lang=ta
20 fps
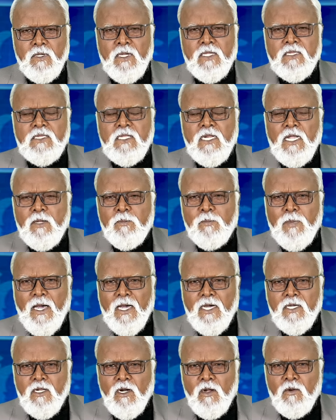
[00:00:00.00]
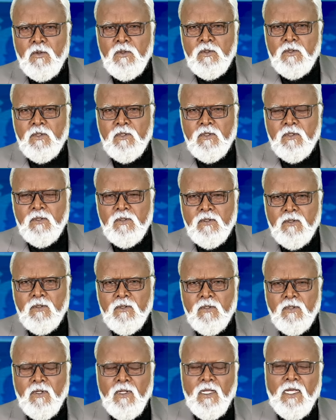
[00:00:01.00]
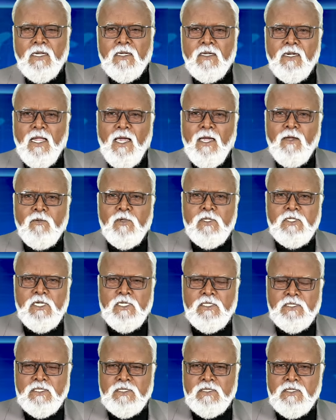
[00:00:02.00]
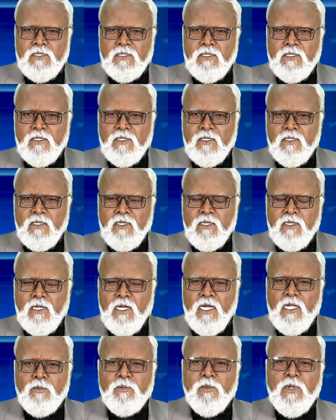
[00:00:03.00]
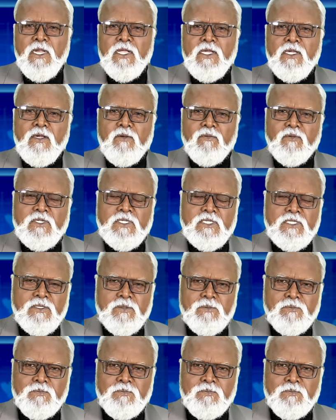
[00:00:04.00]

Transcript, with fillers: எத்னிக் பேக்ரவுண்ட் அண்ட் லாங்குவேஜஸ் அண்ட் மெனி கிஃப்ட்ஸ்